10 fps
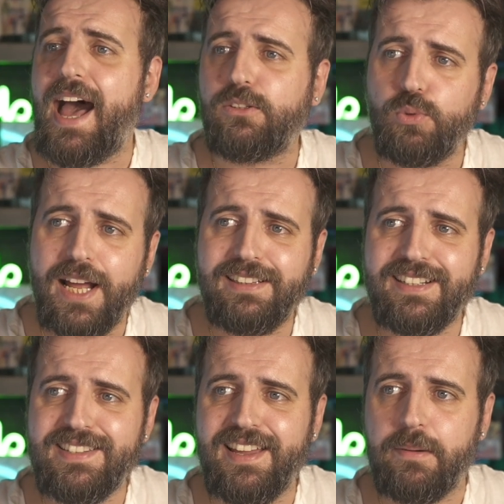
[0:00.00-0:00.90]
ad un'altra
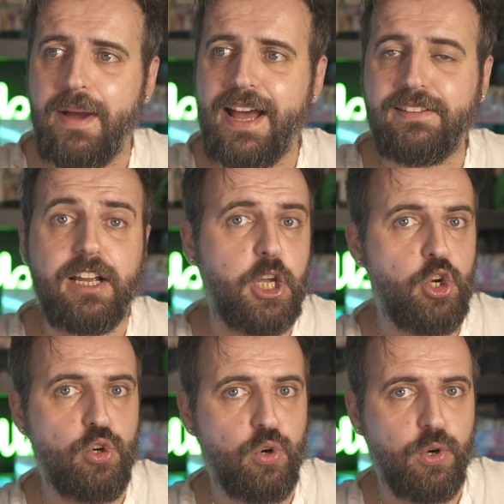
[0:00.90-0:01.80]
schermata che
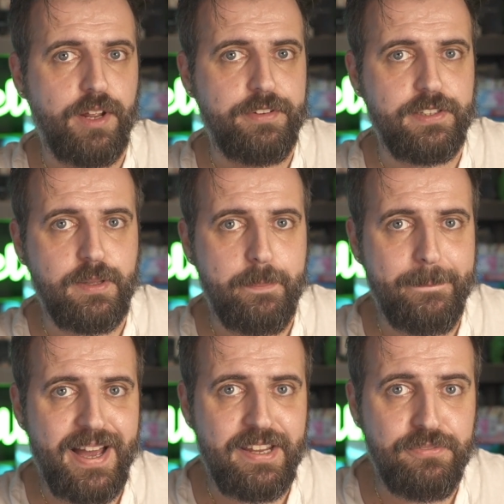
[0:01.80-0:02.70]
non avete
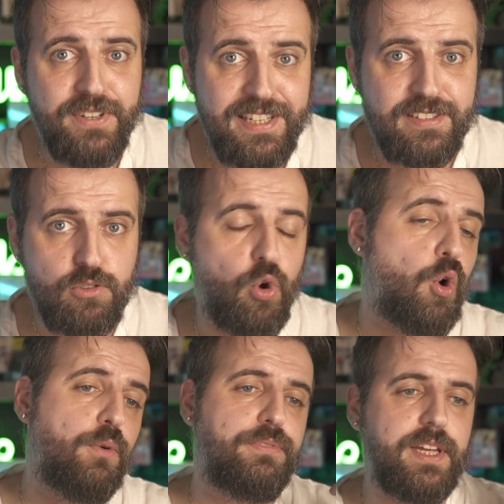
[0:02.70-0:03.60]
mai visto,
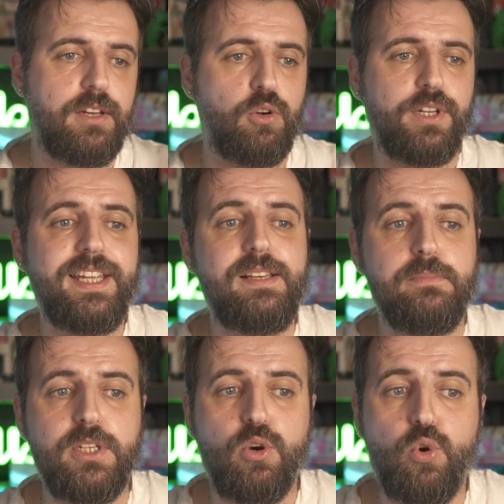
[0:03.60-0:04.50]
ovvero il
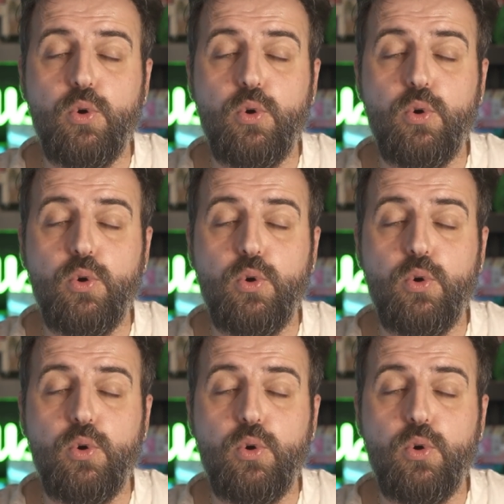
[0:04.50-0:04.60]
mio